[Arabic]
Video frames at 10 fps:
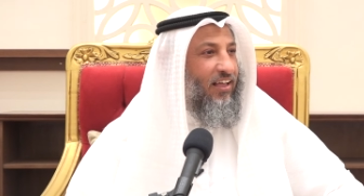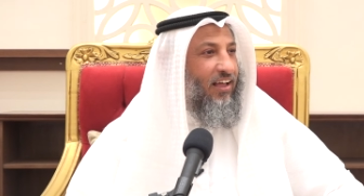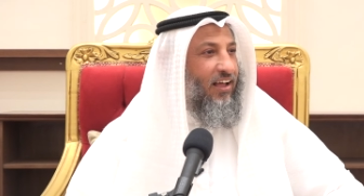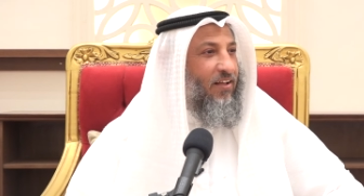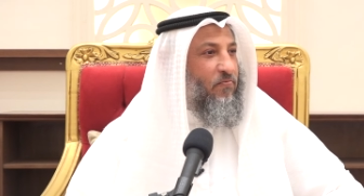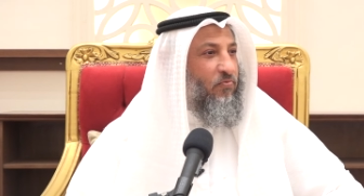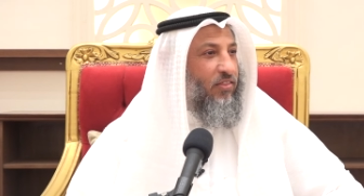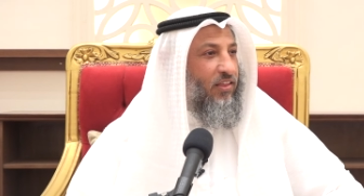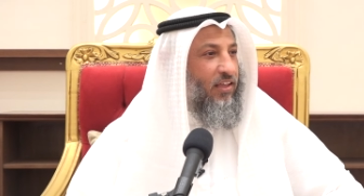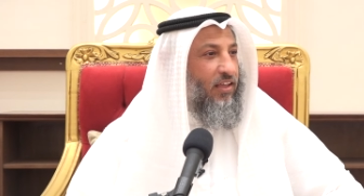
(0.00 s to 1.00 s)
ها
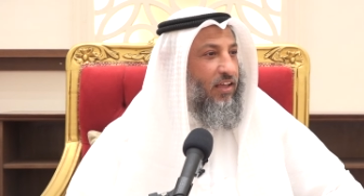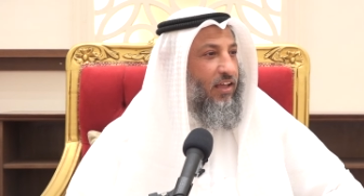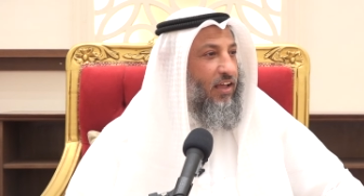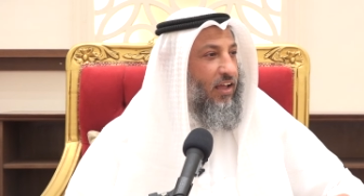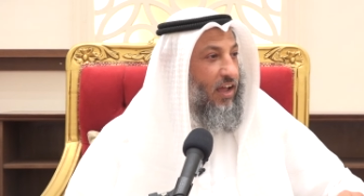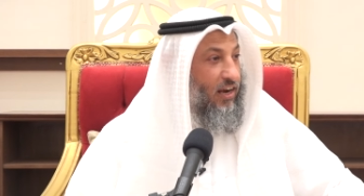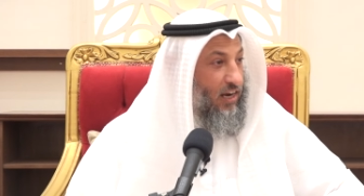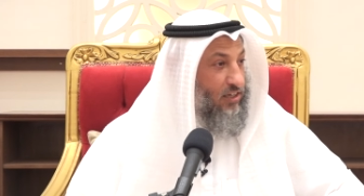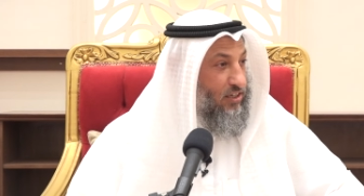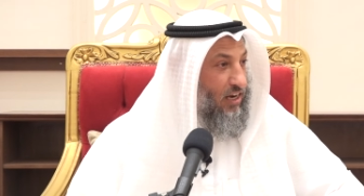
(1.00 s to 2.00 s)
الحين
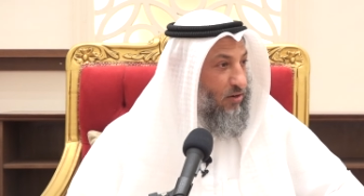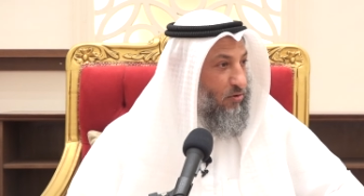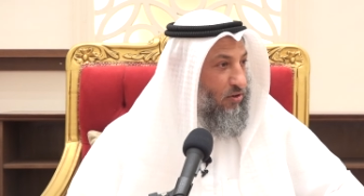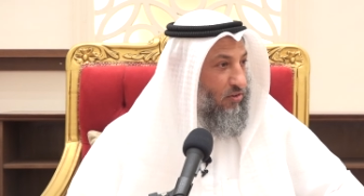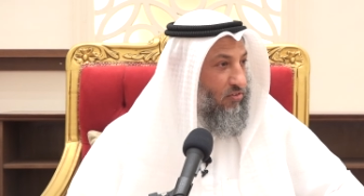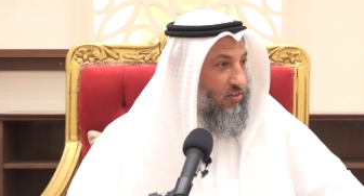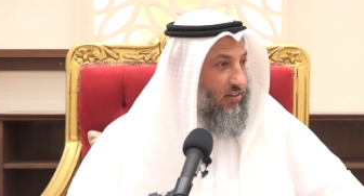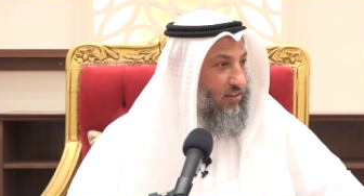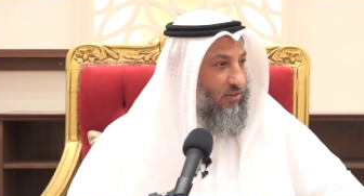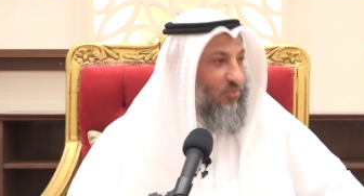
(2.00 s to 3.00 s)
10 دنانير ونص
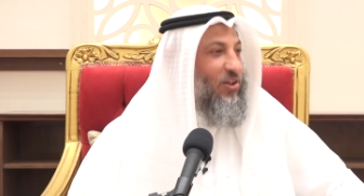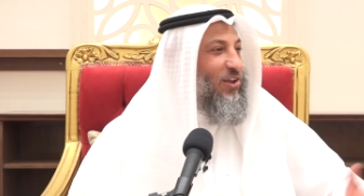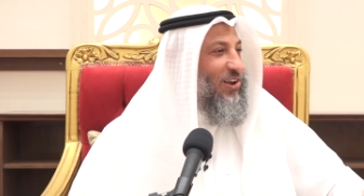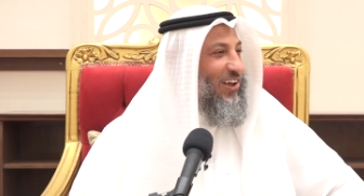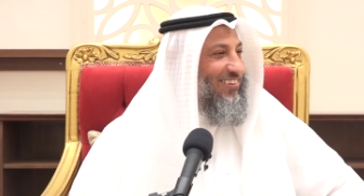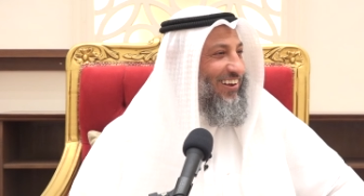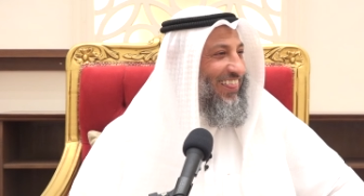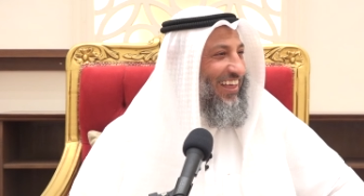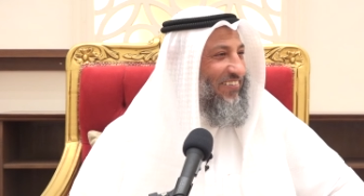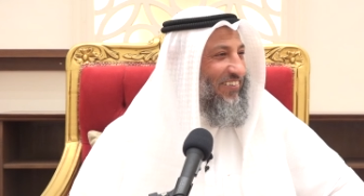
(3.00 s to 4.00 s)
زين نازل
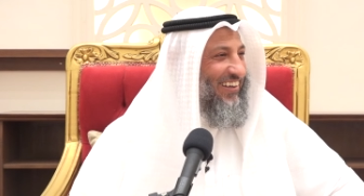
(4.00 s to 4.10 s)
الذهب